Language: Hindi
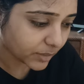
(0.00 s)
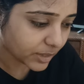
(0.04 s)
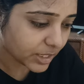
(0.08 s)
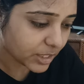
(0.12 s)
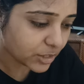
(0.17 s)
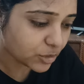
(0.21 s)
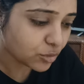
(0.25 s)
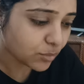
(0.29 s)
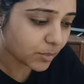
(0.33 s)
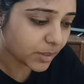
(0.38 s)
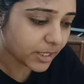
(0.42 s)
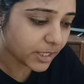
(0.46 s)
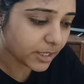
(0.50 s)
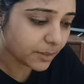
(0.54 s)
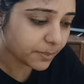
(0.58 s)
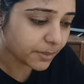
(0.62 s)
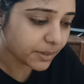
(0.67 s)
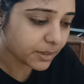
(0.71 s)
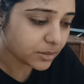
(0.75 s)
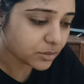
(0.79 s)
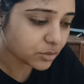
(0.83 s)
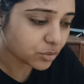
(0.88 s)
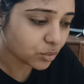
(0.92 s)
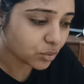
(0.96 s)
ये जो
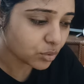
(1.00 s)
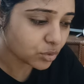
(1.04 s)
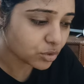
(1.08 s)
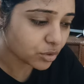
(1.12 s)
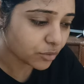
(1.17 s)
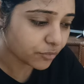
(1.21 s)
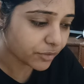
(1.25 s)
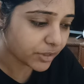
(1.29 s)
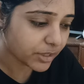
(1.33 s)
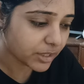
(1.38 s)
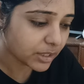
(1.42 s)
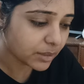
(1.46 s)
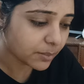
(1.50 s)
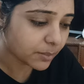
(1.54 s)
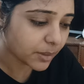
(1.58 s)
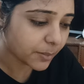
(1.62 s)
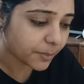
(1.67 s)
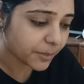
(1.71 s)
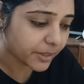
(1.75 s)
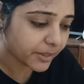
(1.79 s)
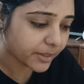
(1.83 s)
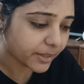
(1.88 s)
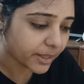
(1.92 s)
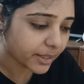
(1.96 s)
मल्टीपल सोर्स ऑफ इनकम
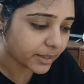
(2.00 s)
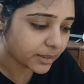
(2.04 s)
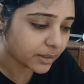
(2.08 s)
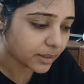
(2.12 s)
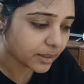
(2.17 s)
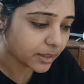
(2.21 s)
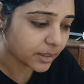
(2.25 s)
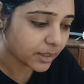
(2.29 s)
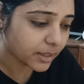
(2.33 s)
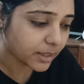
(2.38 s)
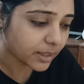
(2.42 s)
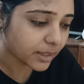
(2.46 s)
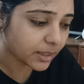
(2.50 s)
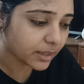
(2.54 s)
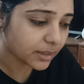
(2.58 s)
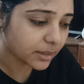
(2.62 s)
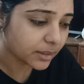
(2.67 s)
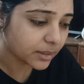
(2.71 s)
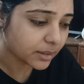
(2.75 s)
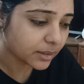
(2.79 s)
आप अट्रैक्ट कर रहे हैं